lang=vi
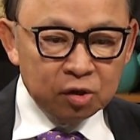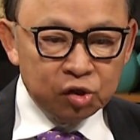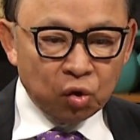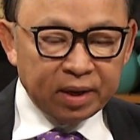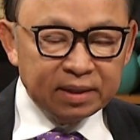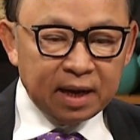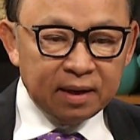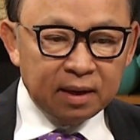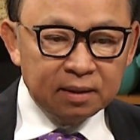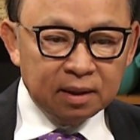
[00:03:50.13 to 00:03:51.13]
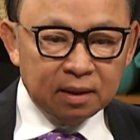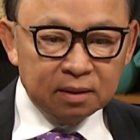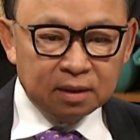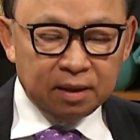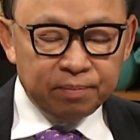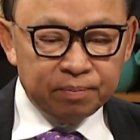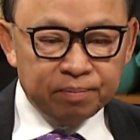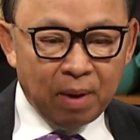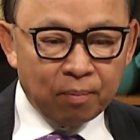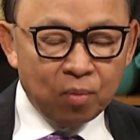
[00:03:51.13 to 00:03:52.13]
Joint tenant á, thì
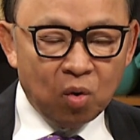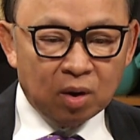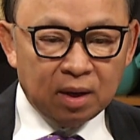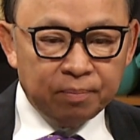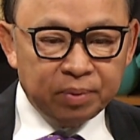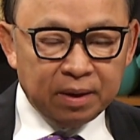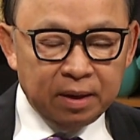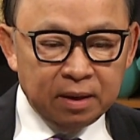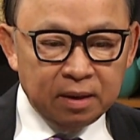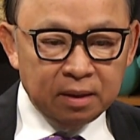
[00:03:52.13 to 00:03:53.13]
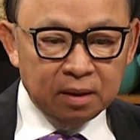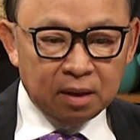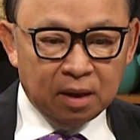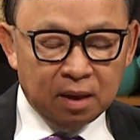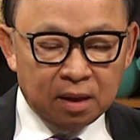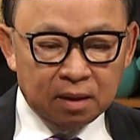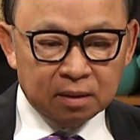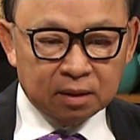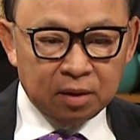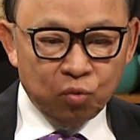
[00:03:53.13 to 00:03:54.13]
bắt buộc là cái
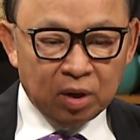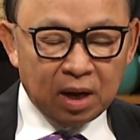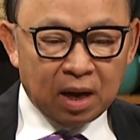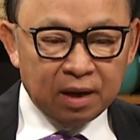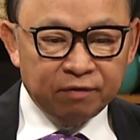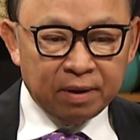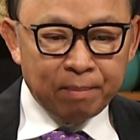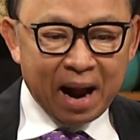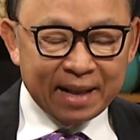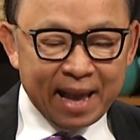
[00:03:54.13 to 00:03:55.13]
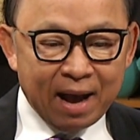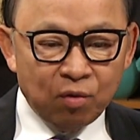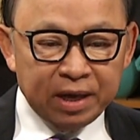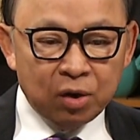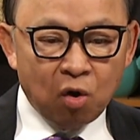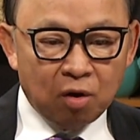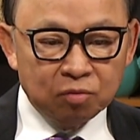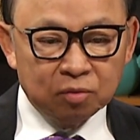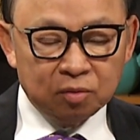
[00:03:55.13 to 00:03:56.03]
uh, cái quyền lợi phải bằng nhau equal.